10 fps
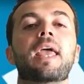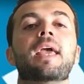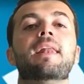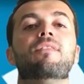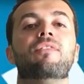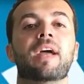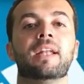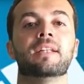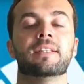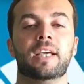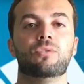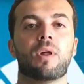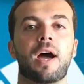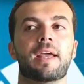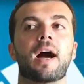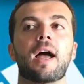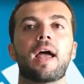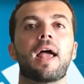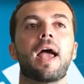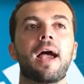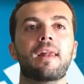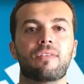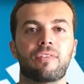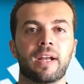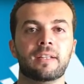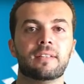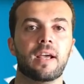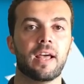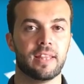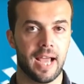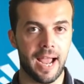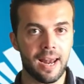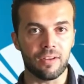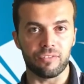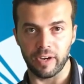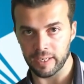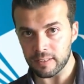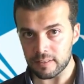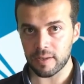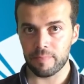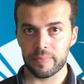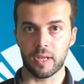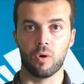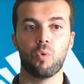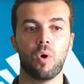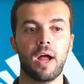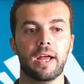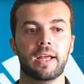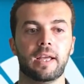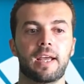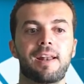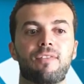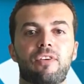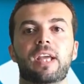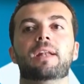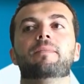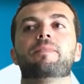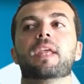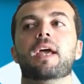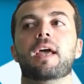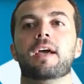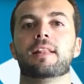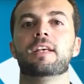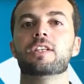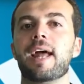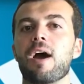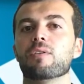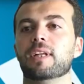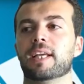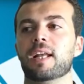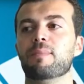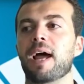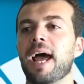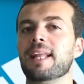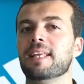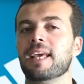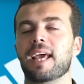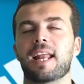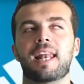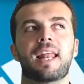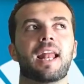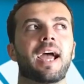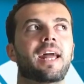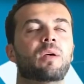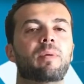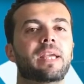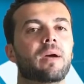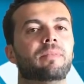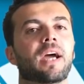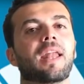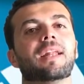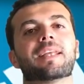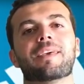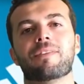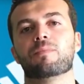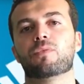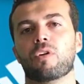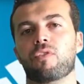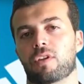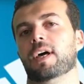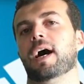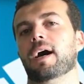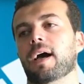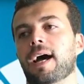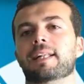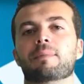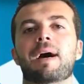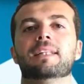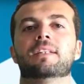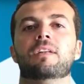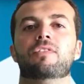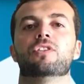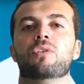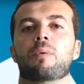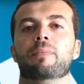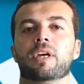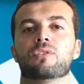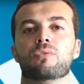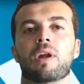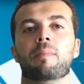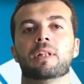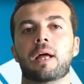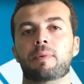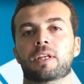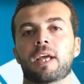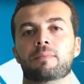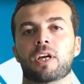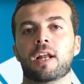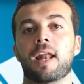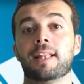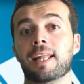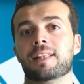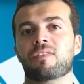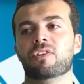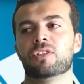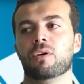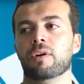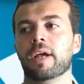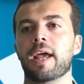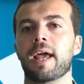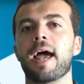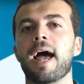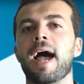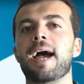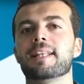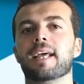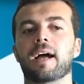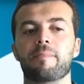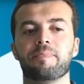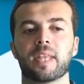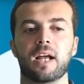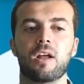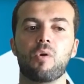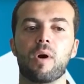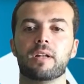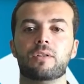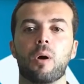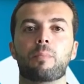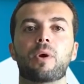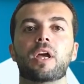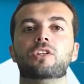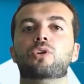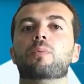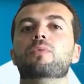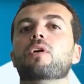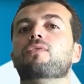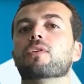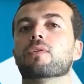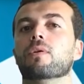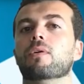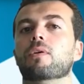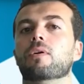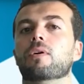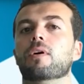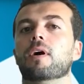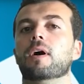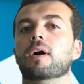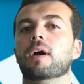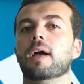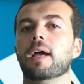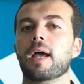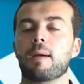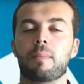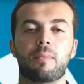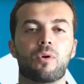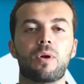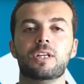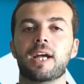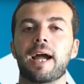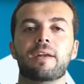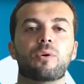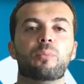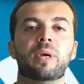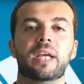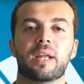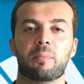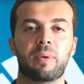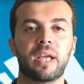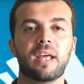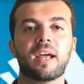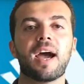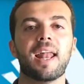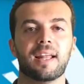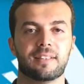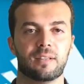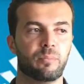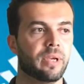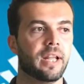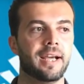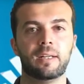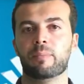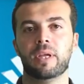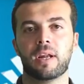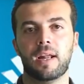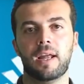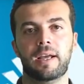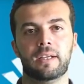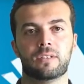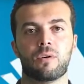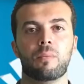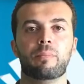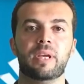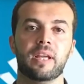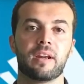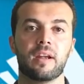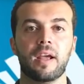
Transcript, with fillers: elephant عيد ورايا elephant the elephant هو الفيل نيجي ناخذ الكلمة هذه اللي الغالبية بتغلط كيف بتلفظها حتى بعض التلفزيون بيخزونها بيطلع بيكتبها بشكل غلط على التلفزيون هذا اللي هو الدب شو بنلفظه؟ ما بنقولش عنه بير بير غلط بير هذا بير الله يعزكم بير